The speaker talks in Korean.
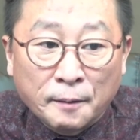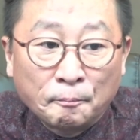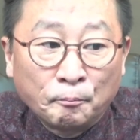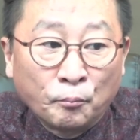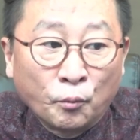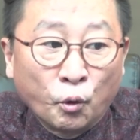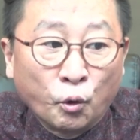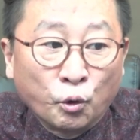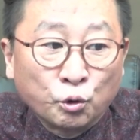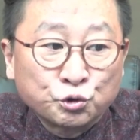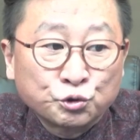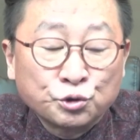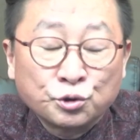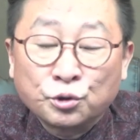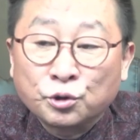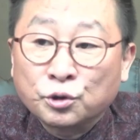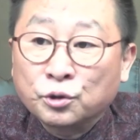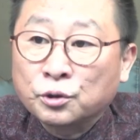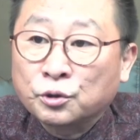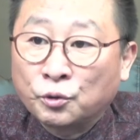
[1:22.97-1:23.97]
모두
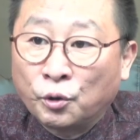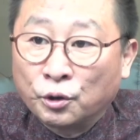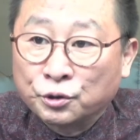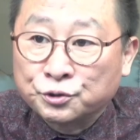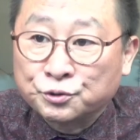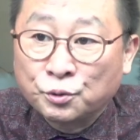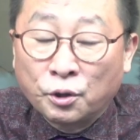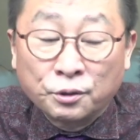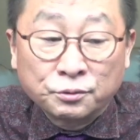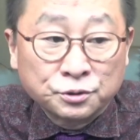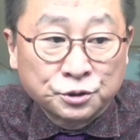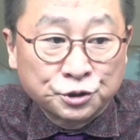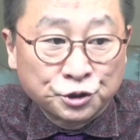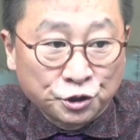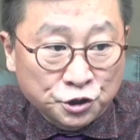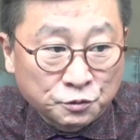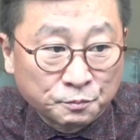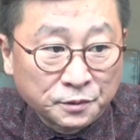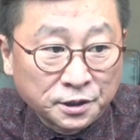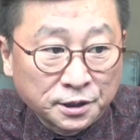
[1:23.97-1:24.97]
거두어
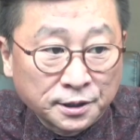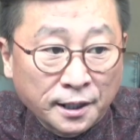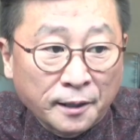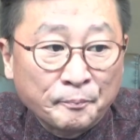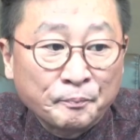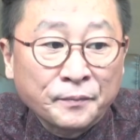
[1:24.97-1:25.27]
드렸습니다